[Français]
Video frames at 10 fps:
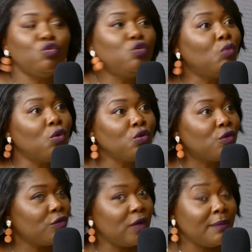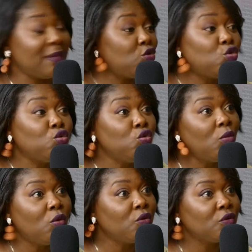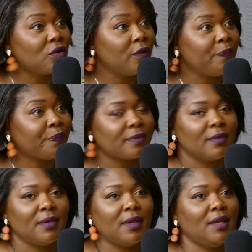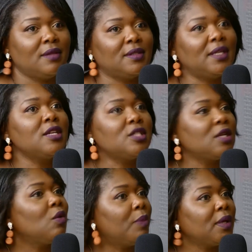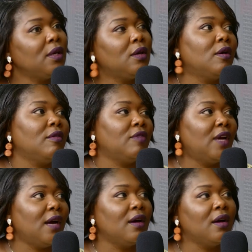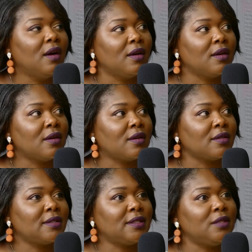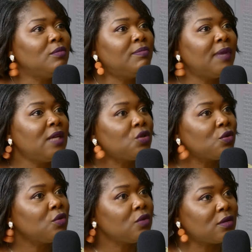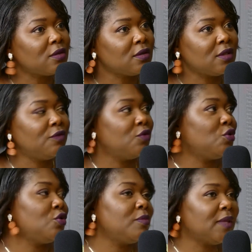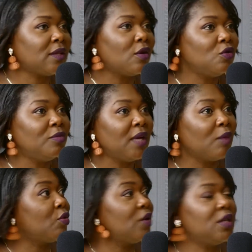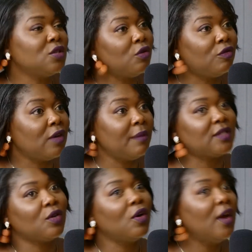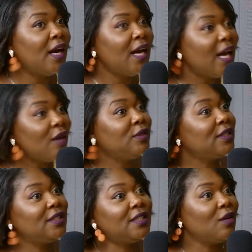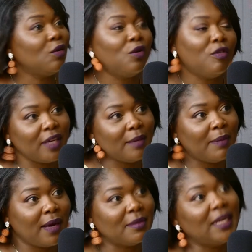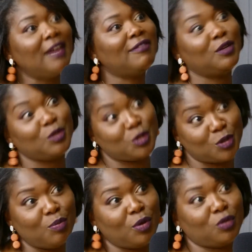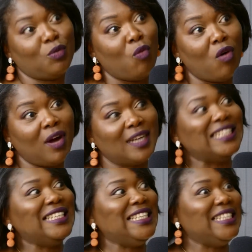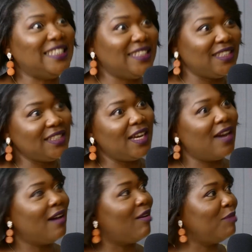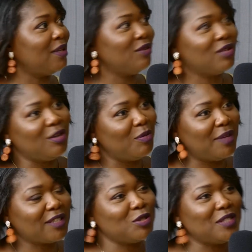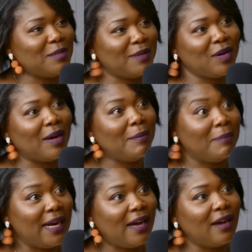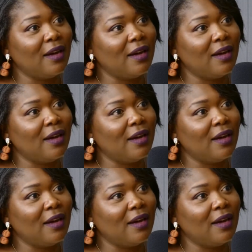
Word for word: Tout le monde en voulait, mais tout le monde. Et c'est là que j'ai compris que voilà, c'est une belle chose qu'il faut juste mettre en lumière pour que les gens le voient. Parce que là où c'était, on ne le voyait pas. Il a mhm. fallu que je le porte, moi, ici, à combien de kilomètres, je ne sais pas, de Kampala,